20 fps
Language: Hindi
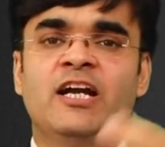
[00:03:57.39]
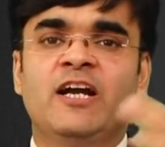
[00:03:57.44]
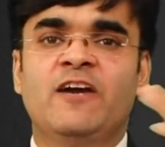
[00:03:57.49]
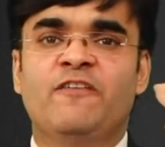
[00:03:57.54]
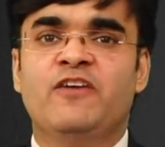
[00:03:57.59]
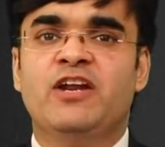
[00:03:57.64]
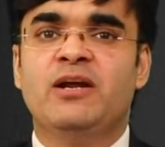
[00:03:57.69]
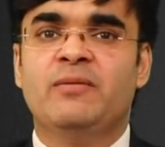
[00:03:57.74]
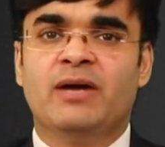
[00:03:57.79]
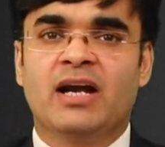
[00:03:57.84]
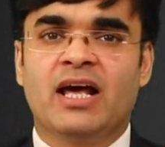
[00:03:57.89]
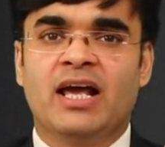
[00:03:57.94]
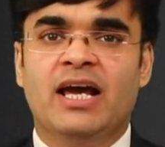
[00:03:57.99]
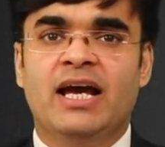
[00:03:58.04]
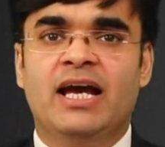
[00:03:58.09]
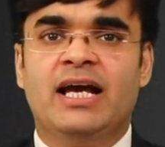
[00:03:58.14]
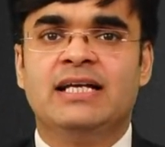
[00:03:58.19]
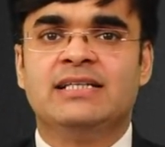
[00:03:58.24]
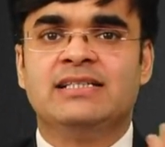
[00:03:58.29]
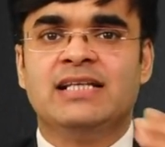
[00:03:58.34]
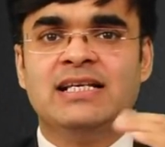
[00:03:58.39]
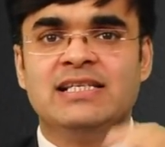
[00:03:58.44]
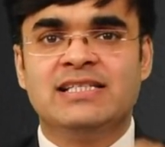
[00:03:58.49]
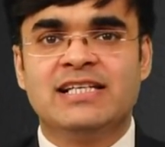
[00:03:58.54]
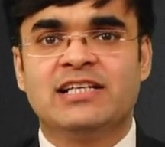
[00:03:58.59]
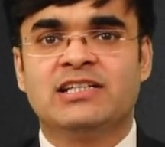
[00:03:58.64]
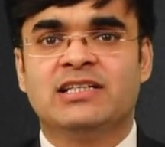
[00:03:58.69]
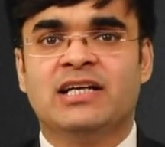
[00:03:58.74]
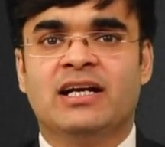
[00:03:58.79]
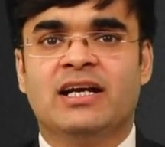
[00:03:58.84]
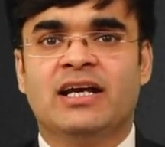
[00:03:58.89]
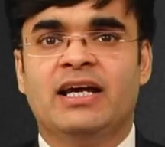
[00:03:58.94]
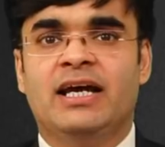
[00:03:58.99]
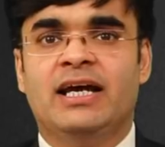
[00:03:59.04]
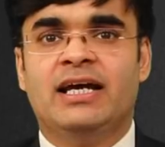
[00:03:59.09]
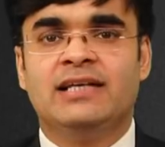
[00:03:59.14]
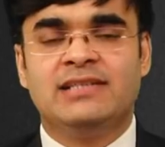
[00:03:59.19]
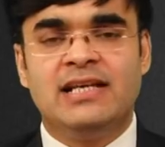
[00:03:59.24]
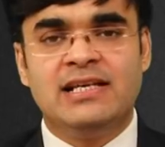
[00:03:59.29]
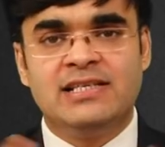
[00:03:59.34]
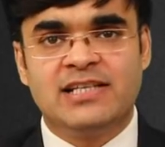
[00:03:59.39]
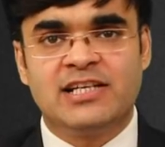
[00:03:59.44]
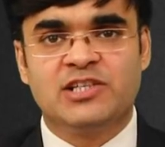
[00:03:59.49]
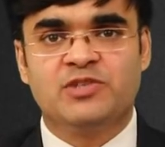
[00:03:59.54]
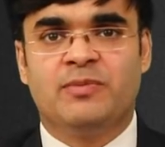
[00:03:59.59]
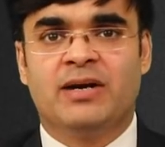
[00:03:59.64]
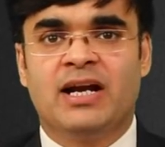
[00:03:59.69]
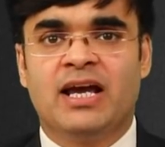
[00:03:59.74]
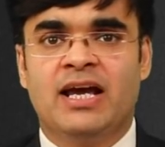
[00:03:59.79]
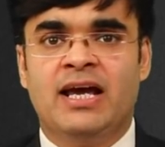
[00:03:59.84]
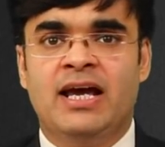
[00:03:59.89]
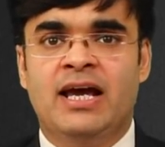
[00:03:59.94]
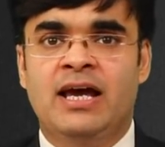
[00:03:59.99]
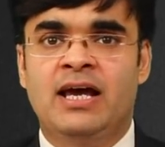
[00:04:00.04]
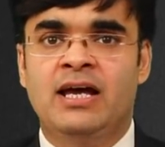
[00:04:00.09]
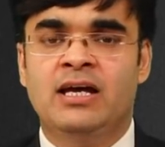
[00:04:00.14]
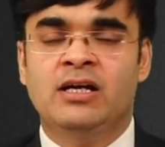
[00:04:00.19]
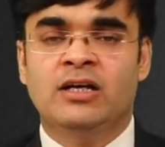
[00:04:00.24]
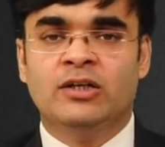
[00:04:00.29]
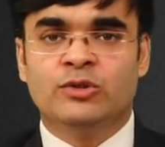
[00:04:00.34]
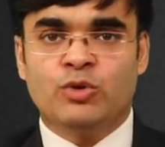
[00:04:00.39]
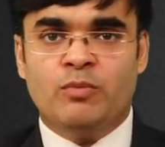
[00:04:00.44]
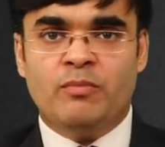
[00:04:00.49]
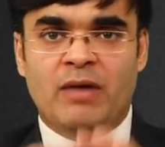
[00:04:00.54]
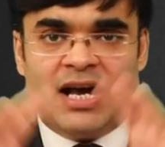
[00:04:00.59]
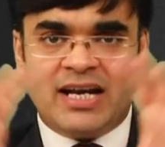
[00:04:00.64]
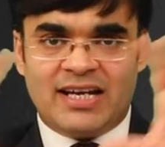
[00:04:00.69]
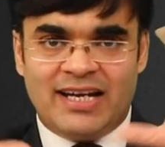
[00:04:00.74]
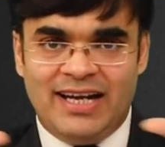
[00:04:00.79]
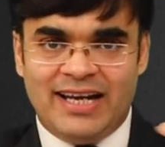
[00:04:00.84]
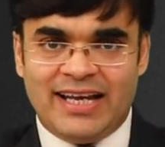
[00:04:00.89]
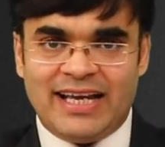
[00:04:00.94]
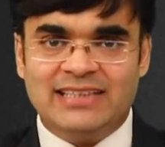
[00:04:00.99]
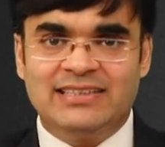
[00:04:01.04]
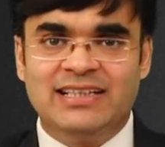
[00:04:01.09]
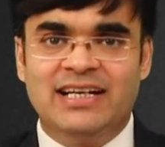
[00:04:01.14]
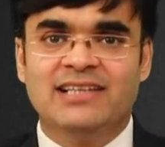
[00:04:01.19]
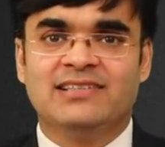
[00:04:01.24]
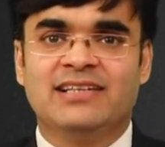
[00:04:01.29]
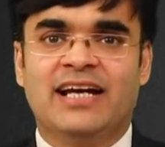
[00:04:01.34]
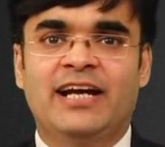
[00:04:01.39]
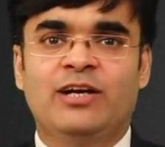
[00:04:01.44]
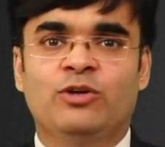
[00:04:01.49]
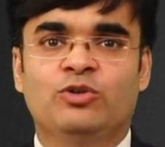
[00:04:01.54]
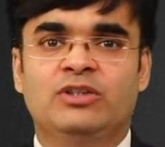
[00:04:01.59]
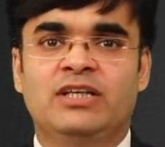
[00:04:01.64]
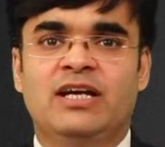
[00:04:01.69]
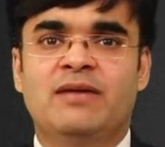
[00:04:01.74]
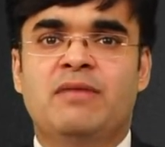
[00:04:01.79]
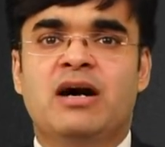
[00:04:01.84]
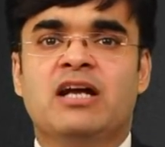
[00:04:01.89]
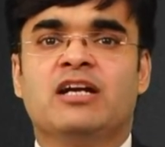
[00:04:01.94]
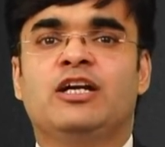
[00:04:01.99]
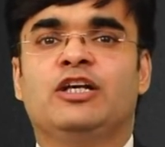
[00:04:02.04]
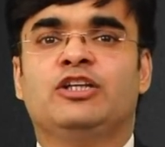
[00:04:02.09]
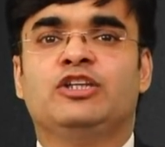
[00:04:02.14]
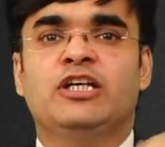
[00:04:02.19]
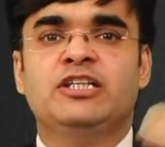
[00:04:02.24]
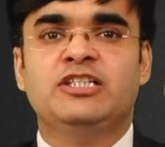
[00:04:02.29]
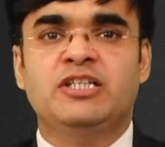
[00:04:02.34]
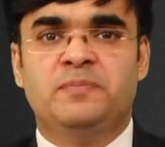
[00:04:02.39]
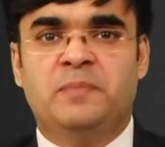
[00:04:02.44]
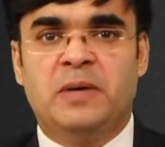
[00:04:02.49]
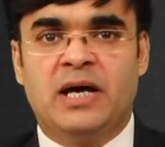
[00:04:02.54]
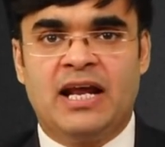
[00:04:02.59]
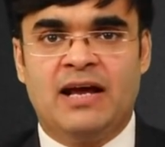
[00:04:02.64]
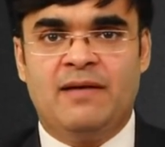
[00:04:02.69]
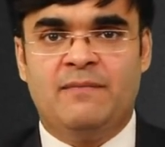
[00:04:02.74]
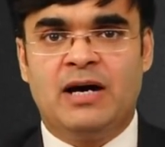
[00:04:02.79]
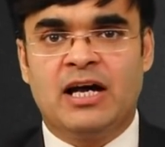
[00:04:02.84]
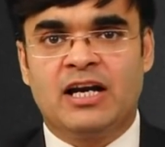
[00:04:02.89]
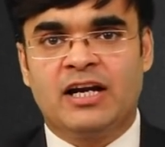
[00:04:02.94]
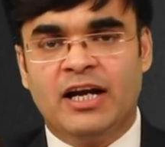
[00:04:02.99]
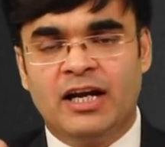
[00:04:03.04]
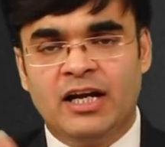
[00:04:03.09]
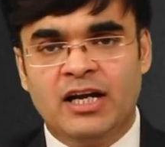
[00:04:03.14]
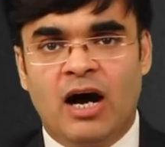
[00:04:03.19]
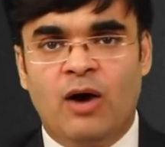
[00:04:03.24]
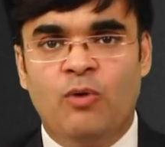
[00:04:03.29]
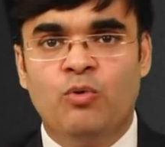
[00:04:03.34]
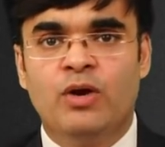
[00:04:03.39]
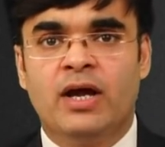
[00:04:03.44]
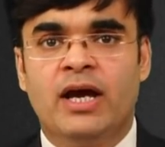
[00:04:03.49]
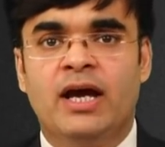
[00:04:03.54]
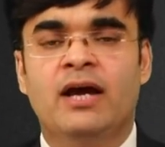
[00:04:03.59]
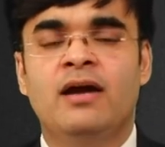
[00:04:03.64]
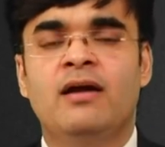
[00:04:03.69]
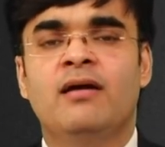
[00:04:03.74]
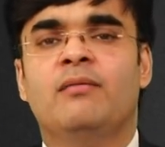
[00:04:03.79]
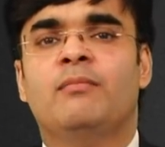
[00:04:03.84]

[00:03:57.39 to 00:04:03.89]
निफ्टी बढ़ गया है सेंसेक्स घट गया है सेंसेक्स बढ़ गया है तो मार्केट कैसे डिसाइड होती है मार्केट तेजी पर है मार्केट डाउन है